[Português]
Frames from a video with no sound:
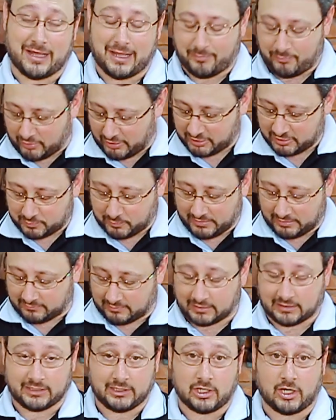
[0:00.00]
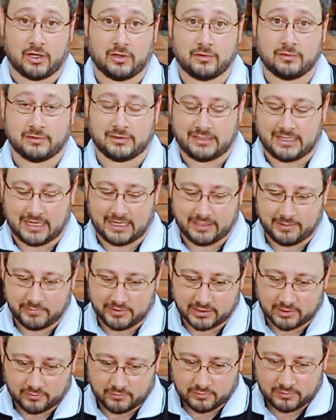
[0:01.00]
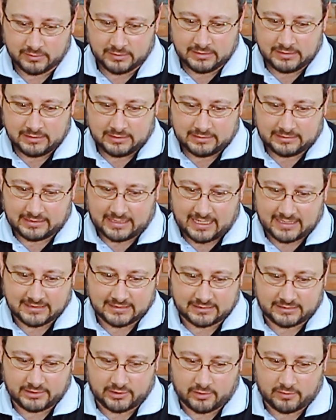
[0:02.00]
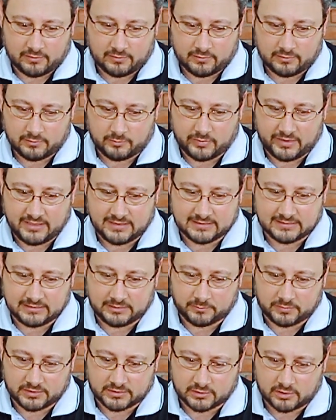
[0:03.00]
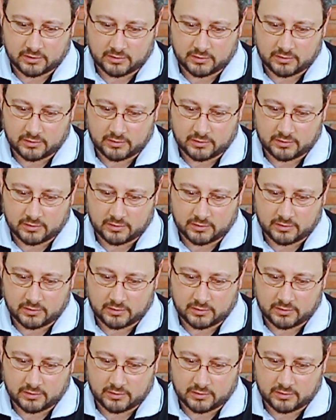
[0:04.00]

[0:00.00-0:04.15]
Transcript: lá, põe o espeto aqui, ó. E aí, migão, traz aqui, ó. Bem simples, ó.